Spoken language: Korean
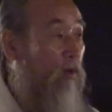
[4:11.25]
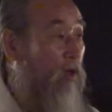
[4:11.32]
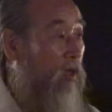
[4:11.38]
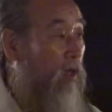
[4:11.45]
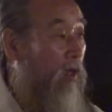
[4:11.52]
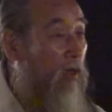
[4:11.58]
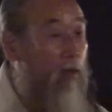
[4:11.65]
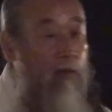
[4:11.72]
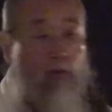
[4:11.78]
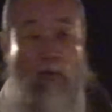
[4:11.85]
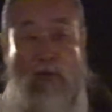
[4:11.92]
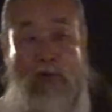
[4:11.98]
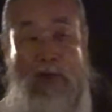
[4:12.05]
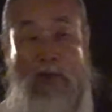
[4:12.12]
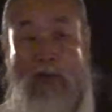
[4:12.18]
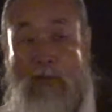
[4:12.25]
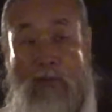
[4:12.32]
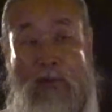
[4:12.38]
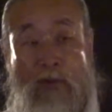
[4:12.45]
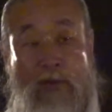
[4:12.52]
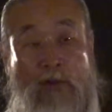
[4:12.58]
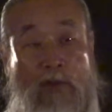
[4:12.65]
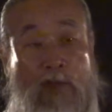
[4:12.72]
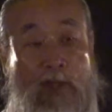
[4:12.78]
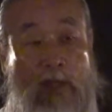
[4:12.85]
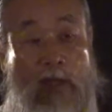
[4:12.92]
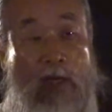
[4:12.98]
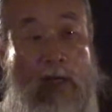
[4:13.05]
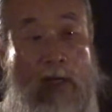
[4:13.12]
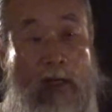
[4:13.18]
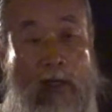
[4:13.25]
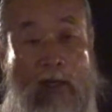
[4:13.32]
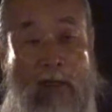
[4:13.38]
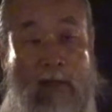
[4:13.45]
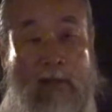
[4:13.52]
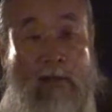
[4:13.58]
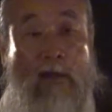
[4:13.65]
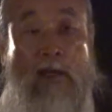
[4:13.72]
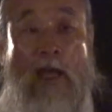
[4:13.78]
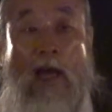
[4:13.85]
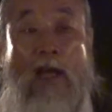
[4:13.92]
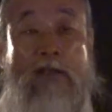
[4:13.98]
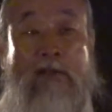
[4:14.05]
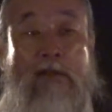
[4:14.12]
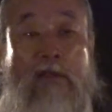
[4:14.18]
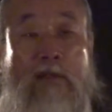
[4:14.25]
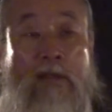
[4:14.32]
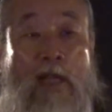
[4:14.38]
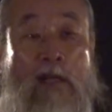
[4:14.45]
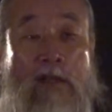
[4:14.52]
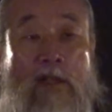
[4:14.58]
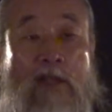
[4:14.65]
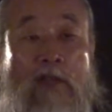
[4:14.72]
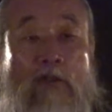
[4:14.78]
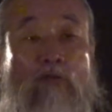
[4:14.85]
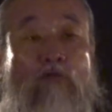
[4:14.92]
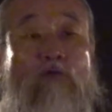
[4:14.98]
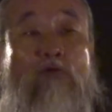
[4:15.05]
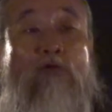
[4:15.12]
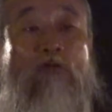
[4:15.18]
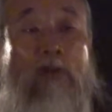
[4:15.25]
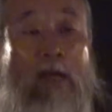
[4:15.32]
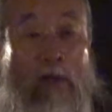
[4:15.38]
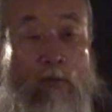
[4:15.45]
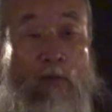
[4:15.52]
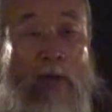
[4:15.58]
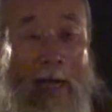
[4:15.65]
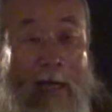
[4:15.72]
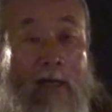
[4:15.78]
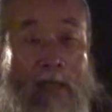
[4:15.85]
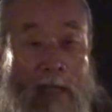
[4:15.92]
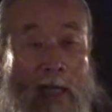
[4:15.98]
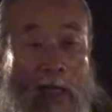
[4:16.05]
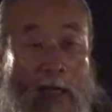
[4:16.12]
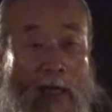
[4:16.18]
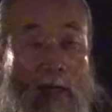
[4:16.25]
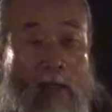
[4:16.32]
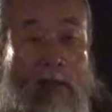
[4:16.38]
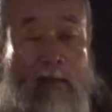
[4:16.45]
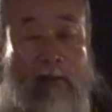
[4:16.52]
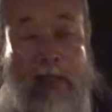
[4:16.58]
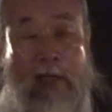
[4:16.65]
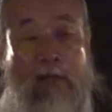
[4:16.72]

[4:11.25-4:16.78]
이렇게 요 신으로 흔들리니까 거기 가서 나는 이걸 누르려고 간 거야. 근데